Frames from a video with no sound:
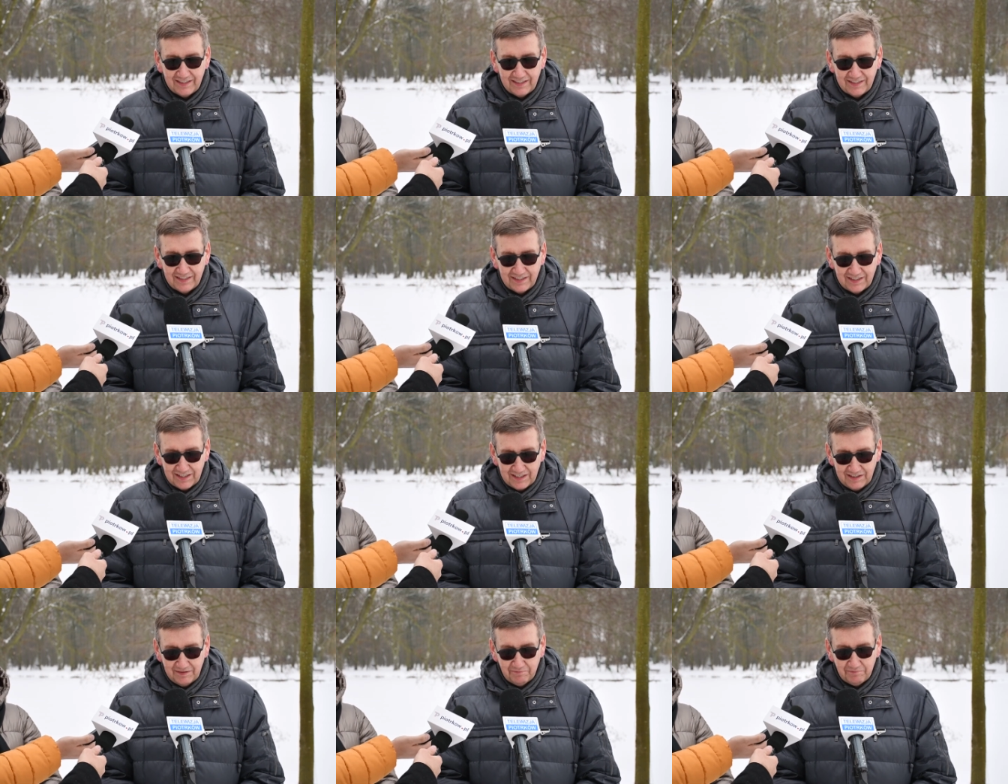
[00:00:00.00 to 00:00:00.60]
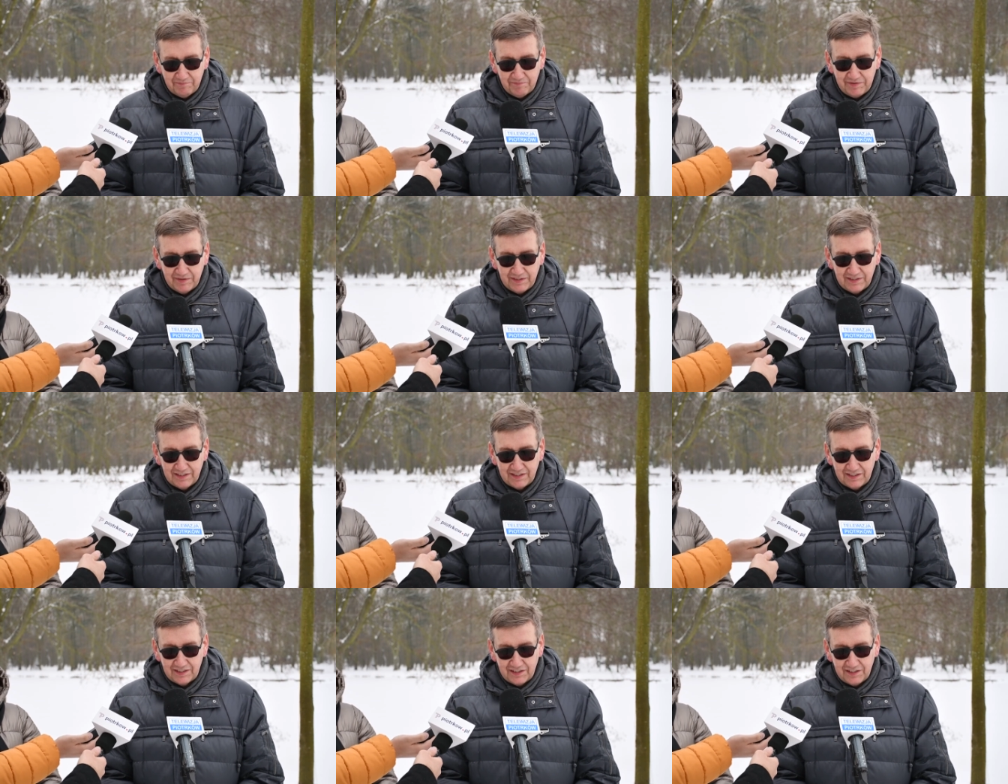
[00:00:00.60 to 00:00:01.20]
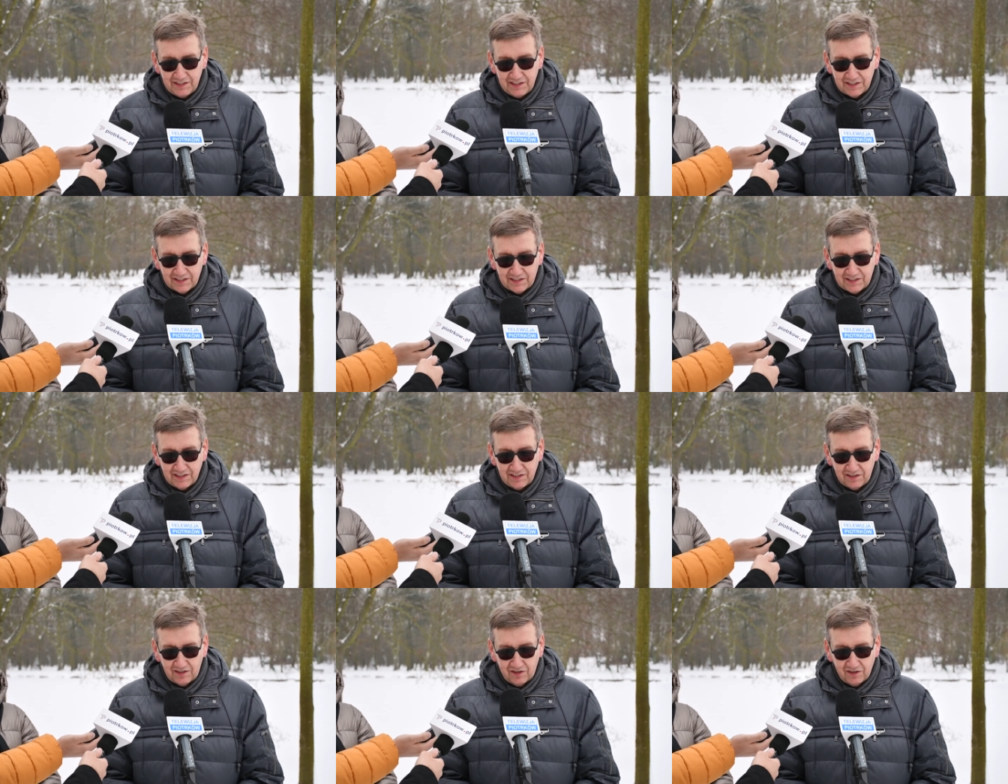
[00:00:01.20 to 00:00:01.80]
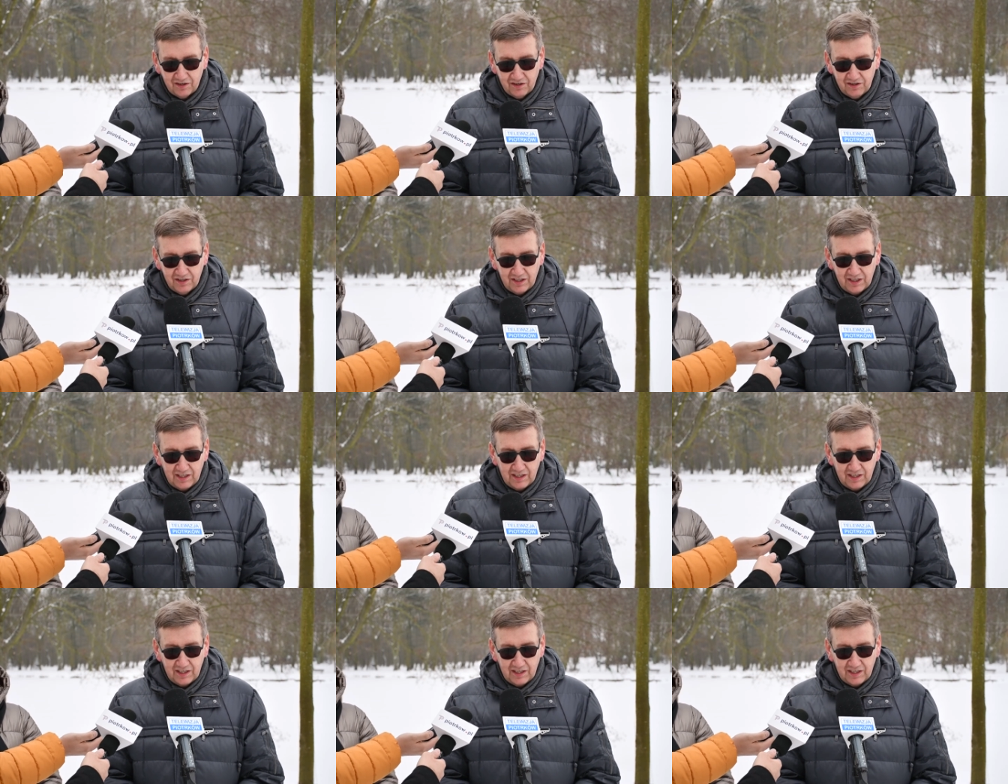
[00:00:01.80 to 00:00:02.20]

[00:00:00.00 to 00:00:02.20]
ryb i nie tylko.